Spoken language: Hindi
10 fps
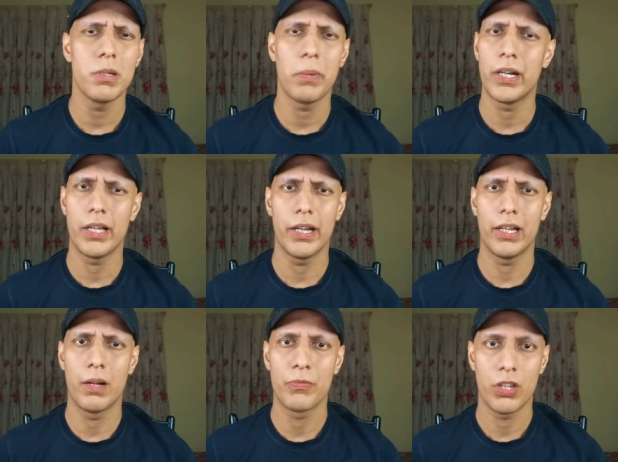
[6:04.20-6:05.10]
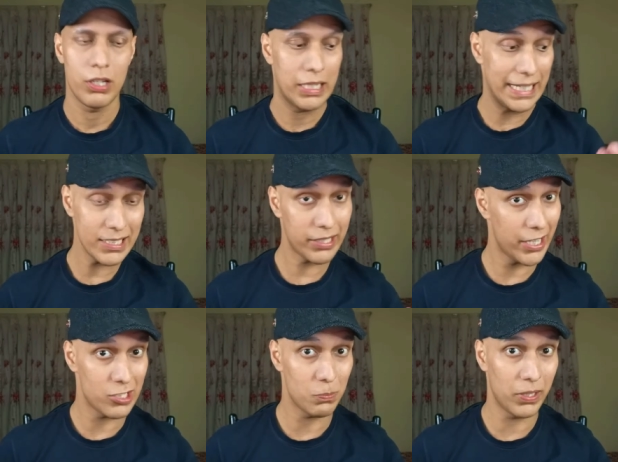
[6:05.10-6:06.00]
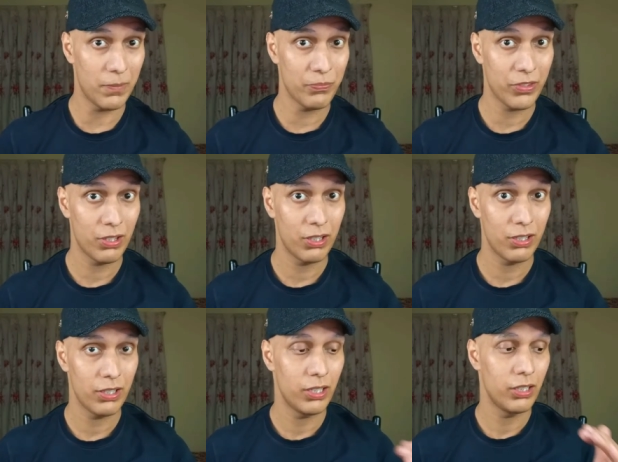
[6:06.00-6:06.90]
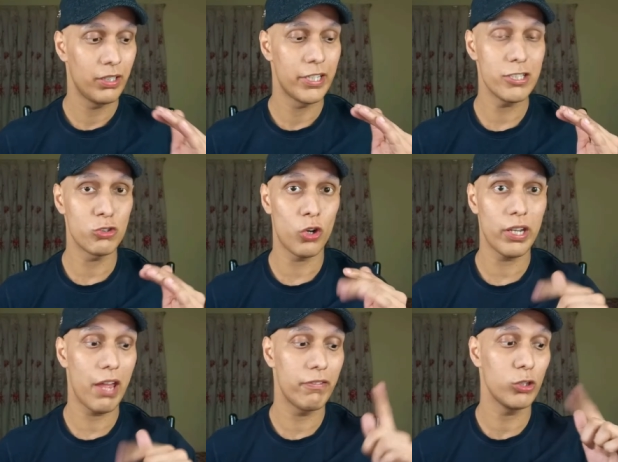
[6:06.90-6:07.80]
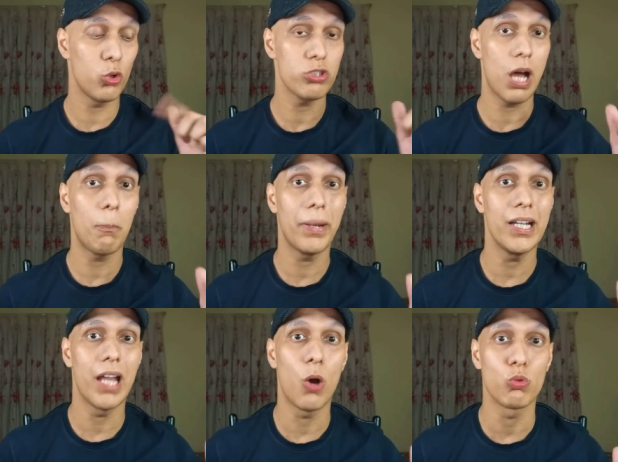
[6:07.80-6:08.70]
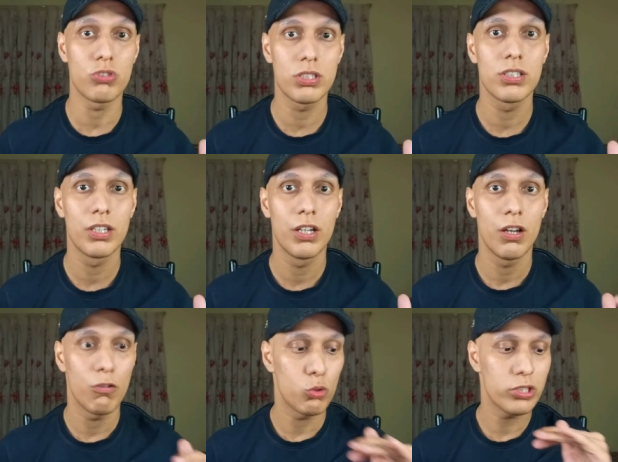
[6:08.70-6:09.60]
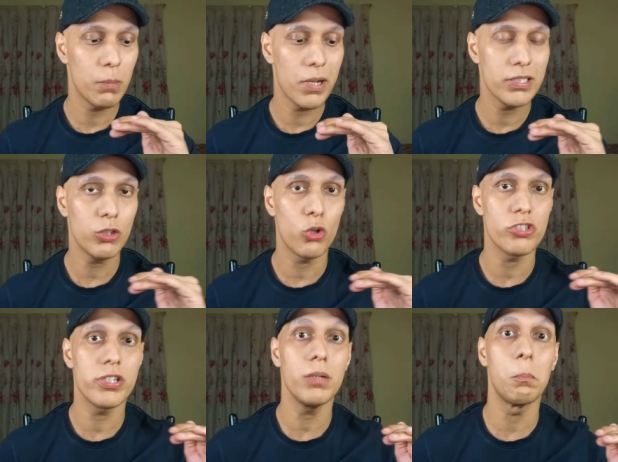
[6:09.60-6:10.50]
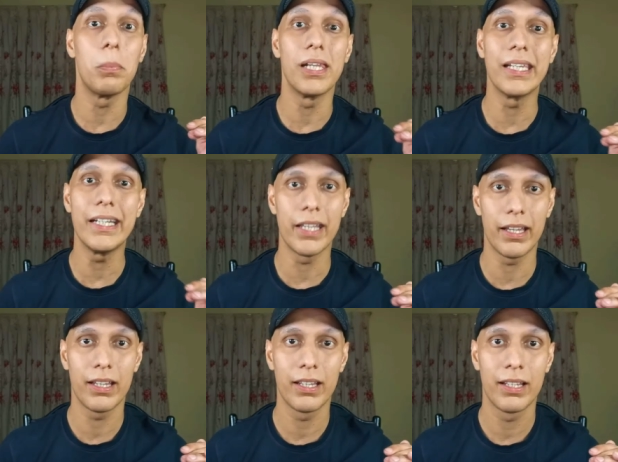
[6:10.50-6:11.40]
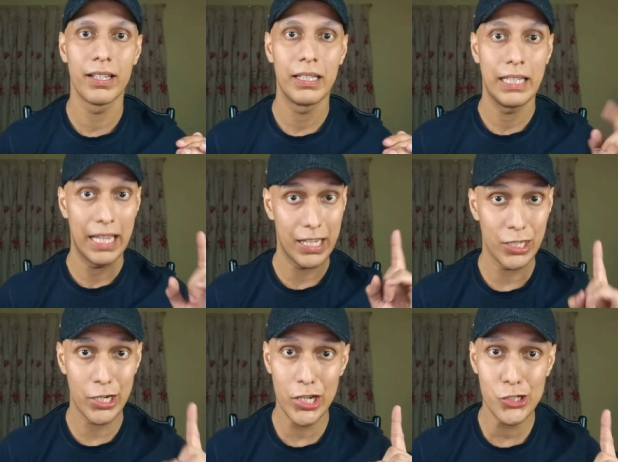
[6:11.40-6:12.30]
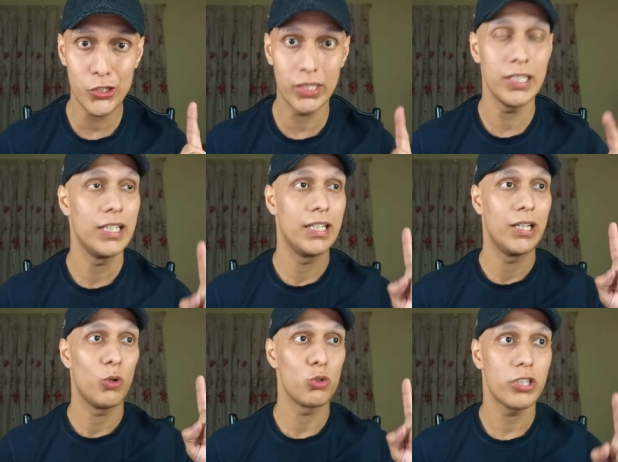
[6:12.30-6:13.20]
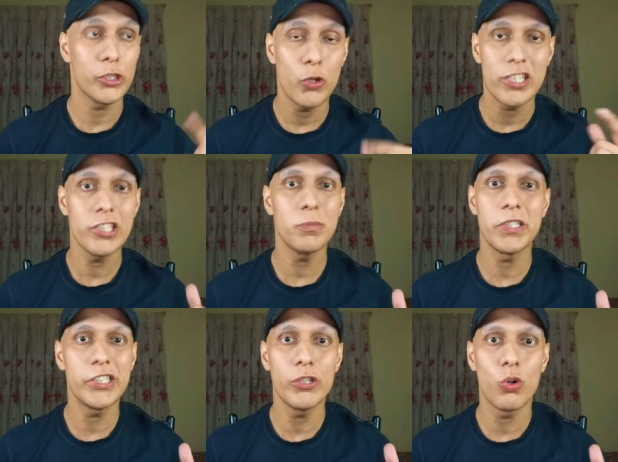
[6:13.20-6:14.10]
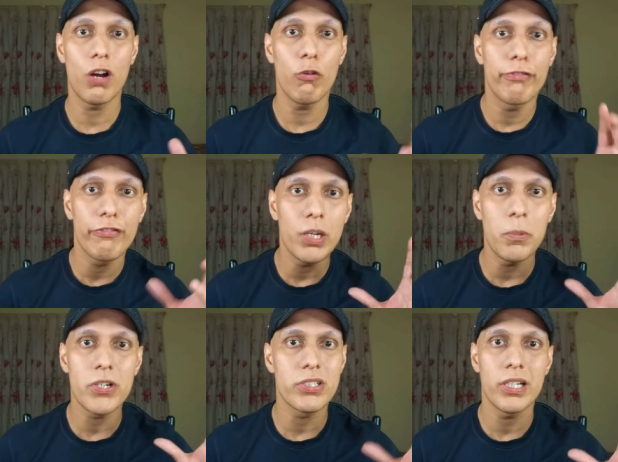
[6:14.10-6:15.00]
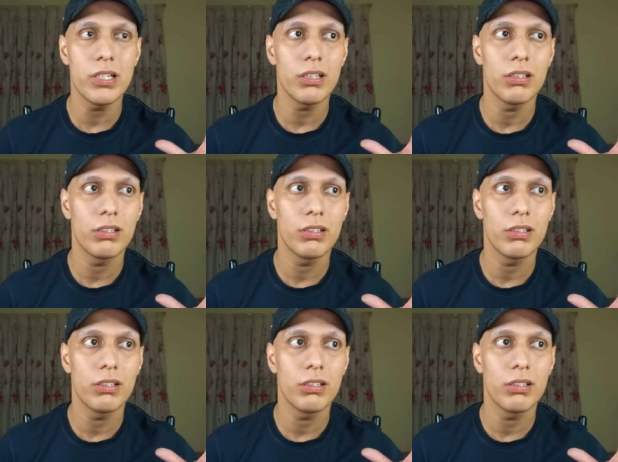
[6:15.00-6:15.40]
पे डिपेंड करेगा इस केस में ही इज़ नॉट हैविंग दोज अप एंड डाउन उसके पास एक कॉन्स्टेंट ब्लीड है इन एडिशन उसका जो एस होगा वो फिफ्टी परसेंट